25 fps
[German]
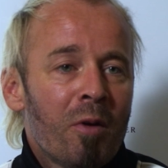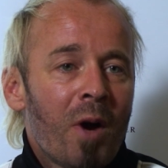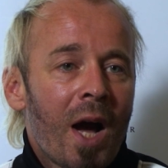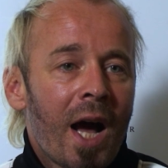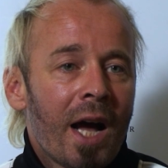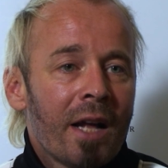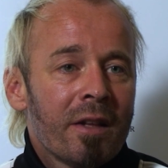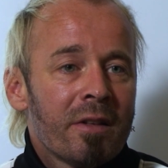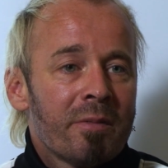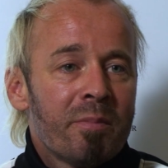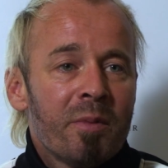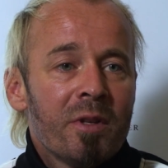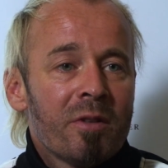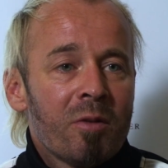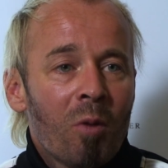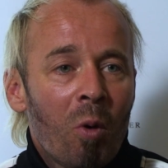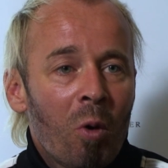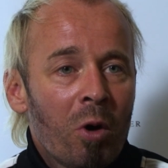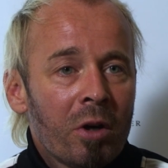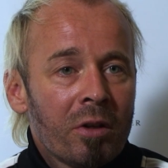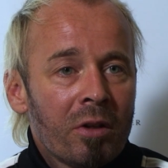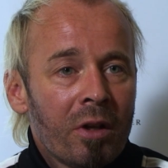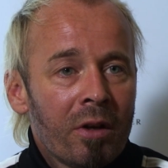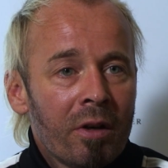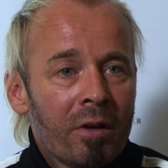von 1 bis
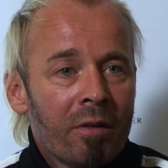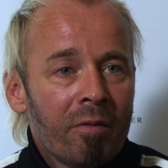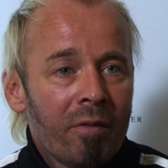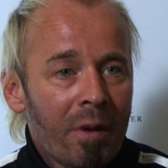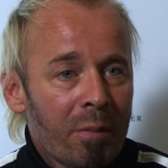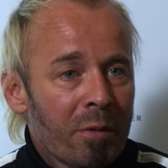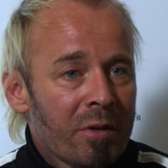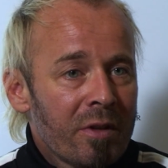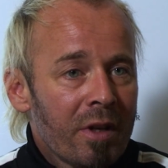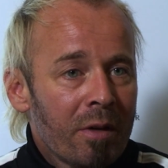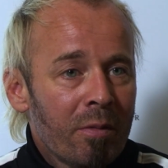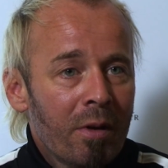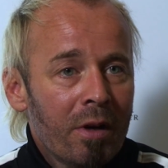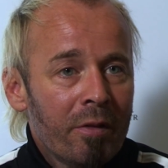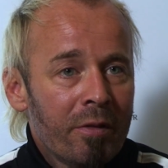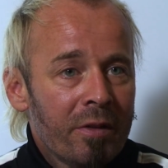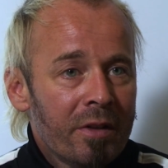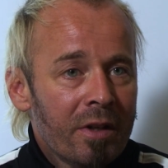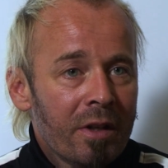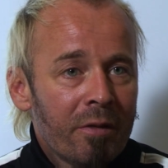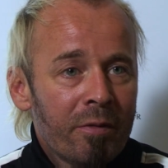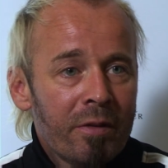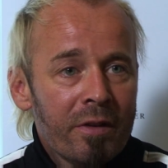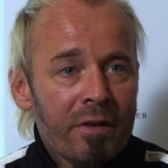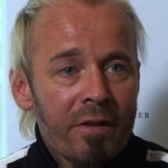8, dann, wenn man sich
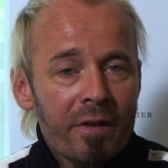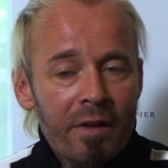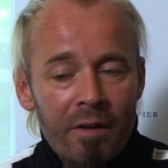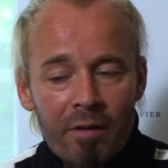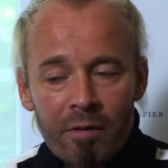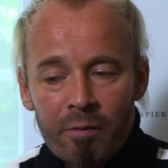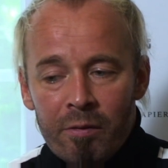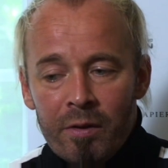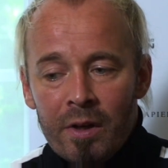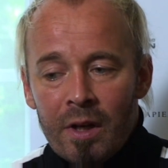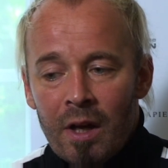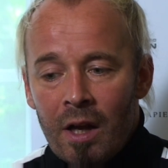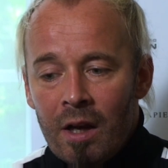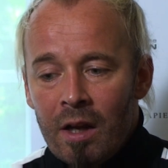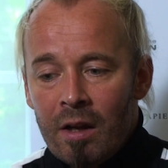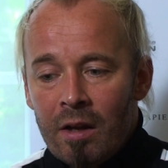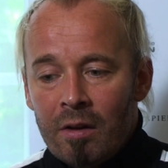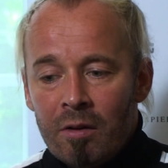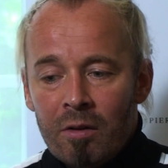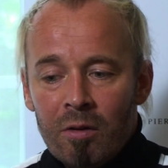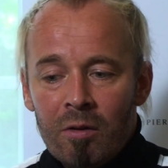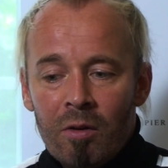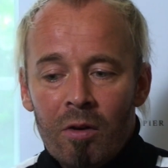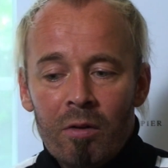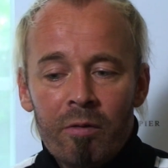qualifiziert für das
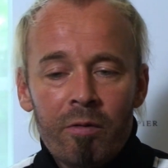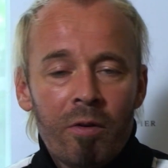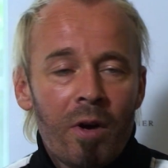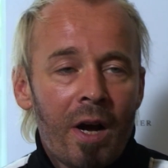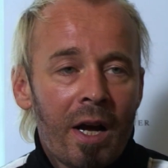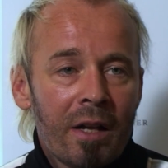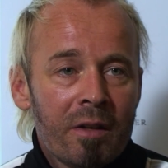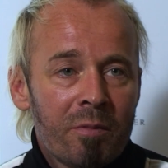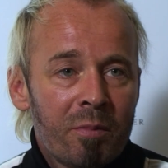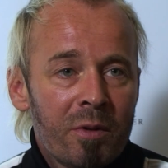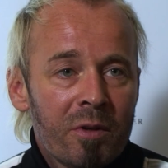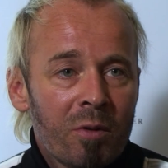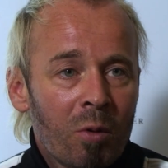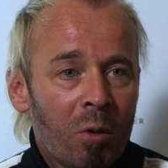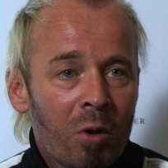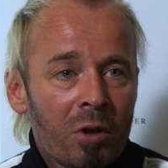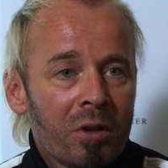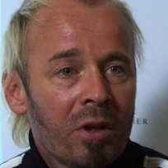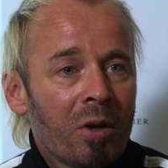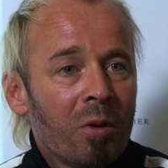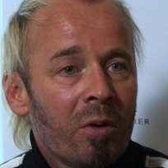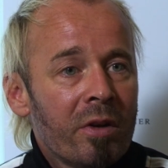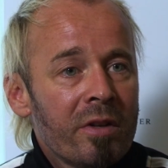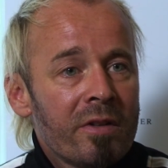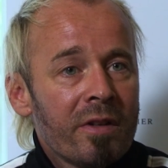Finale, da kann von 1 bis
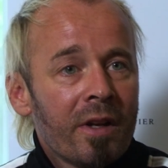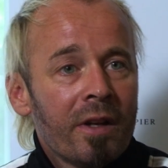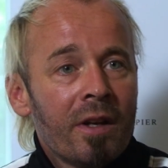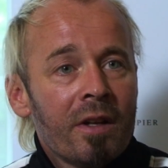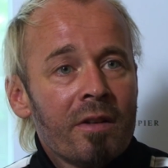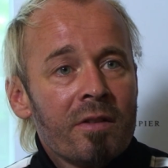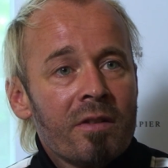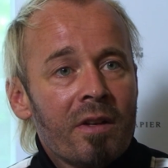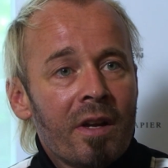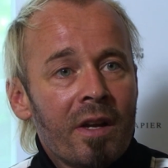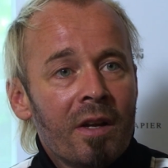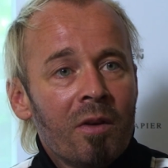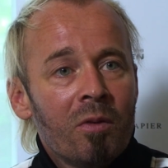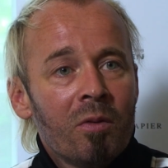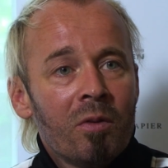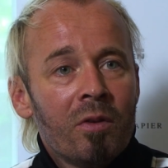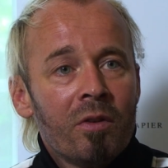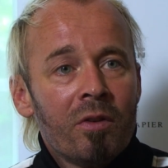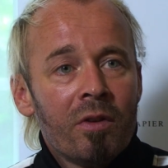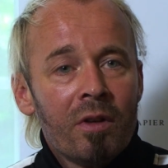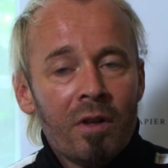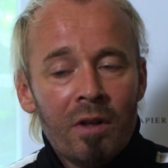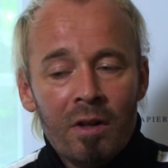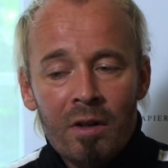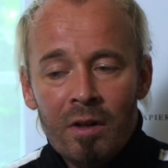8 dann alles drinnen sein.
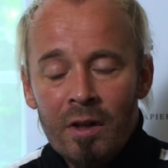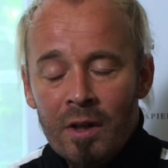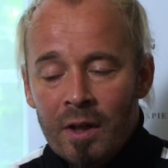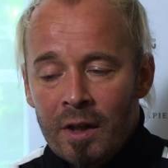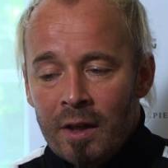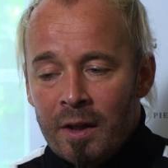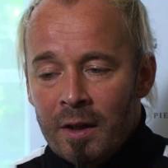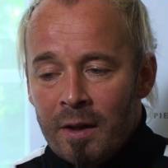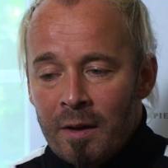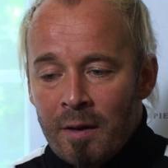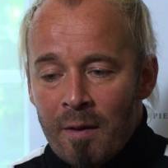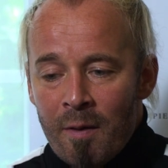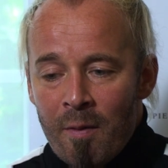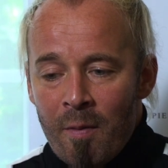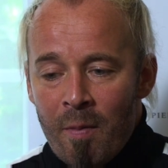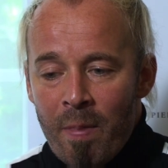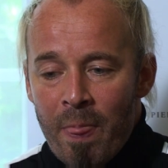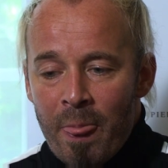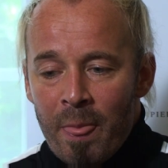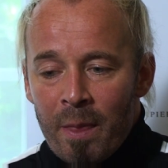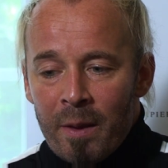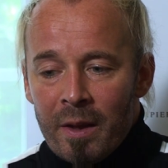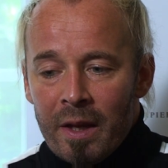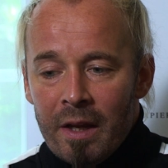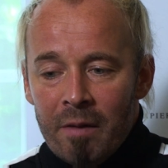Und äh,
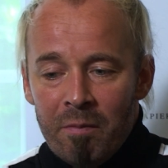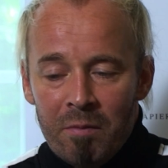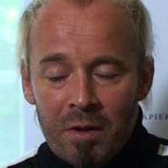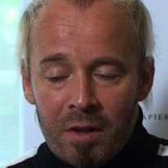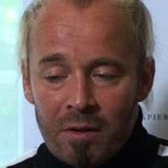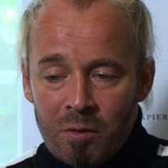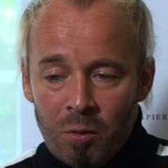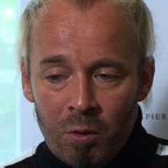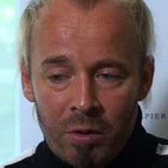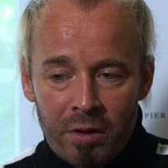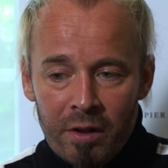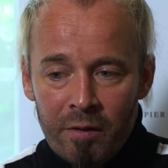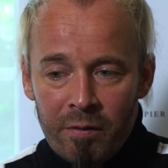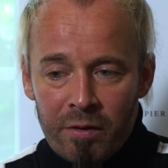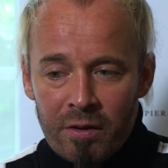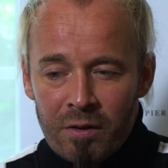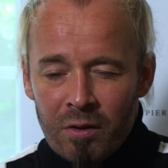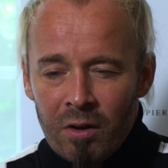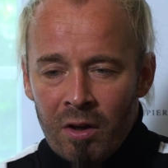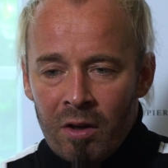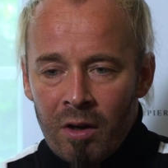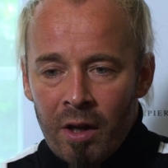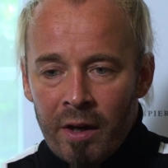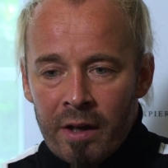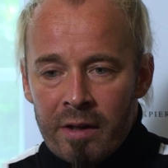eben wie gesagt, ich
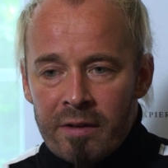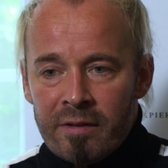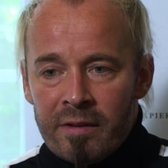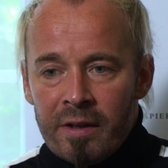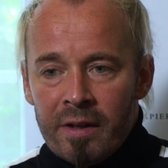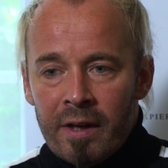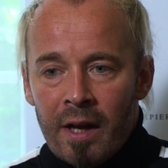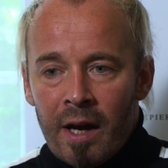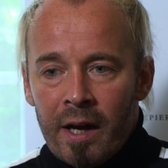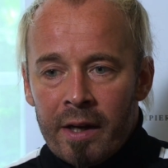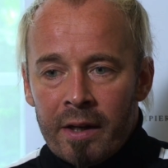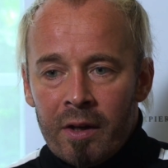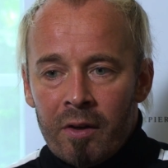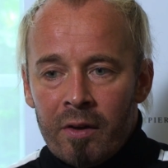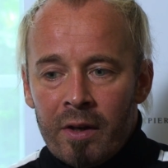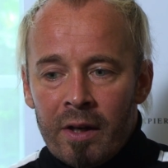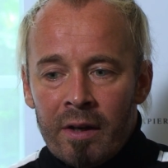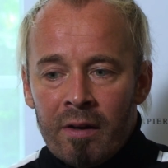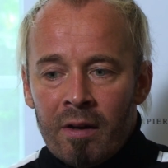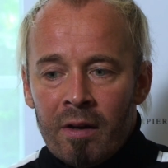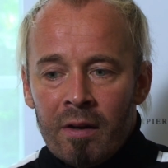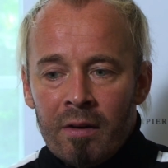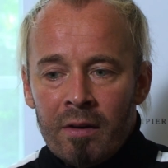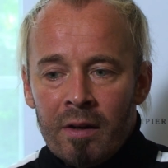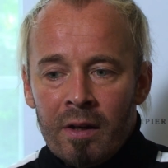versuche keine Szenarien
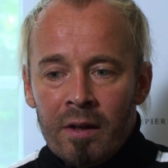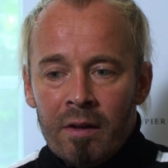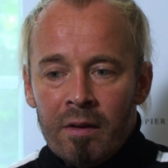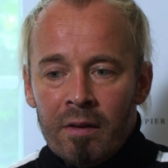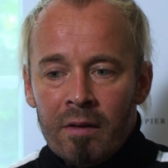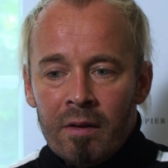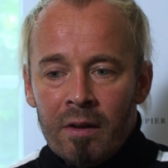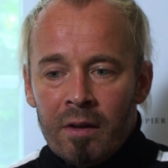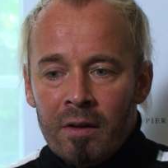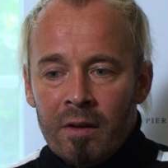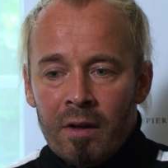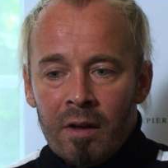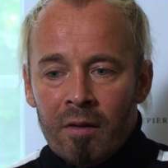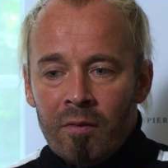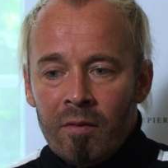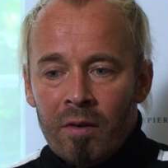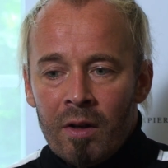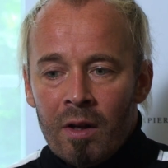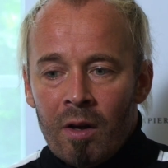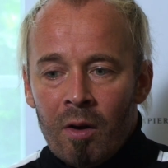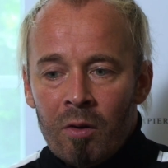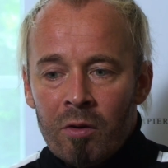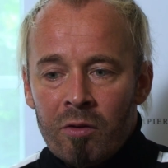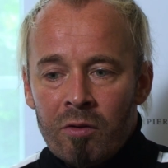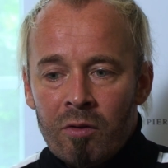nicht, äh, nicht, nicht
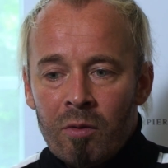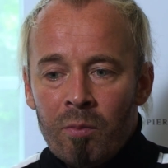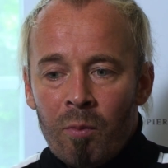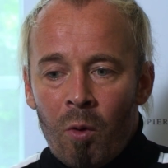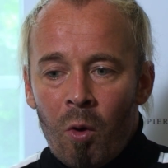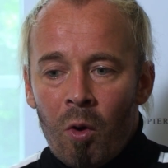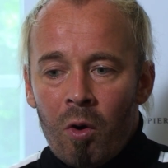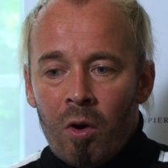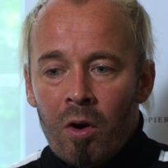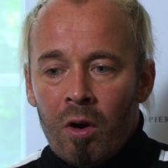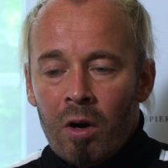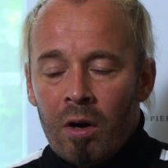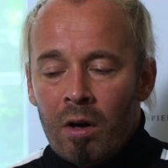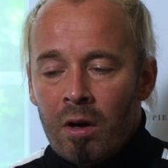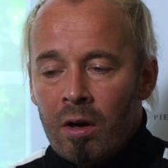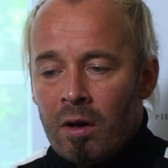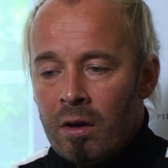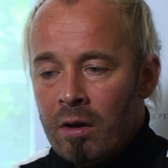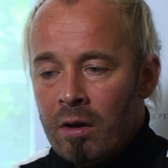irgendwie auszumachen.